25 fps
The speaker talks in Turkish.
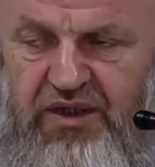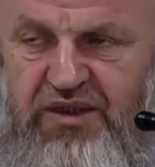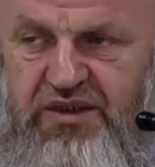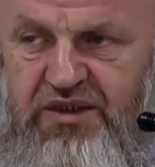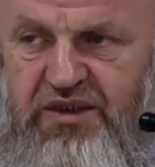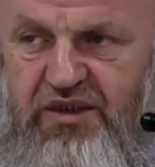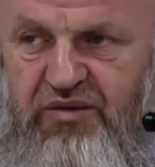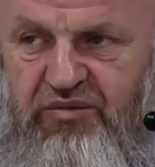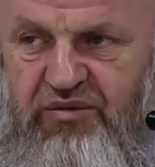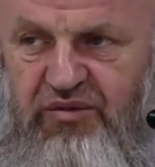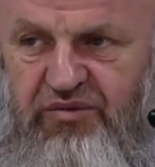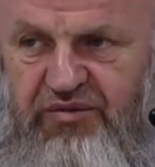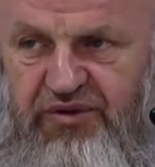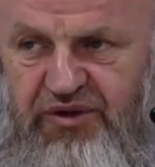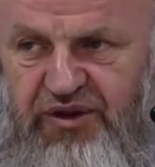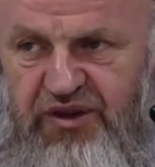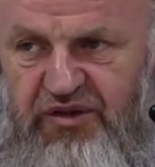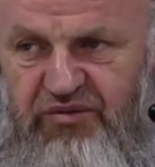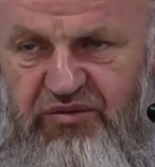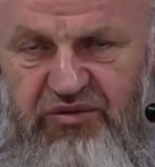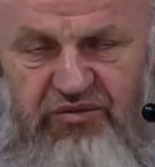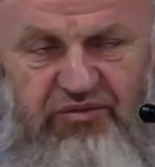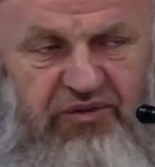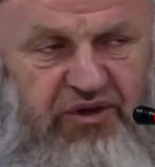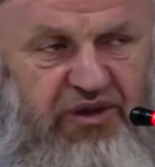Sebebi
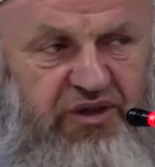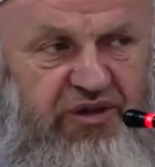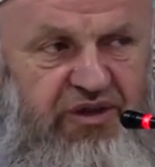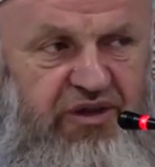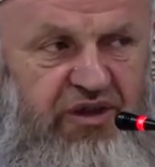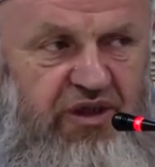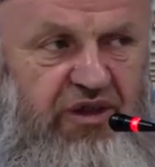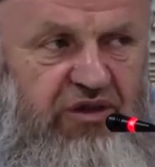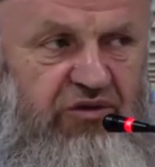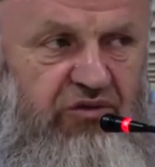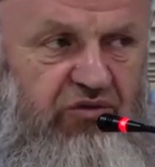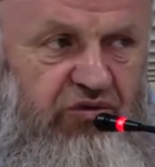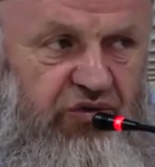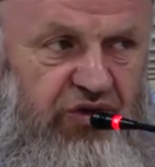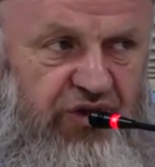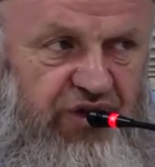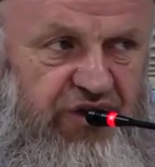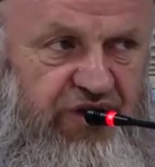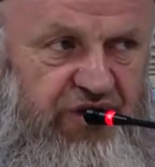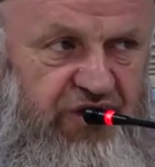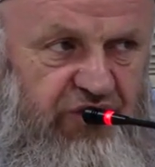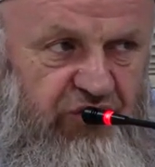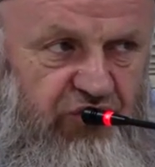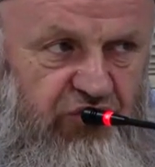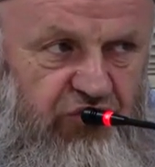de bir mâkânü
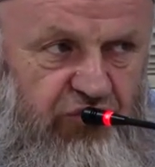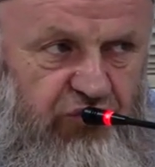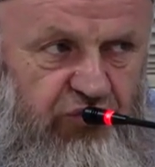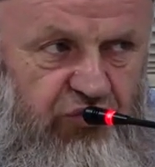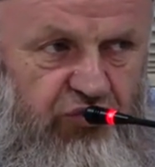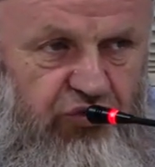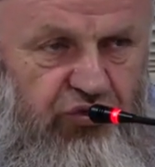yeksibun.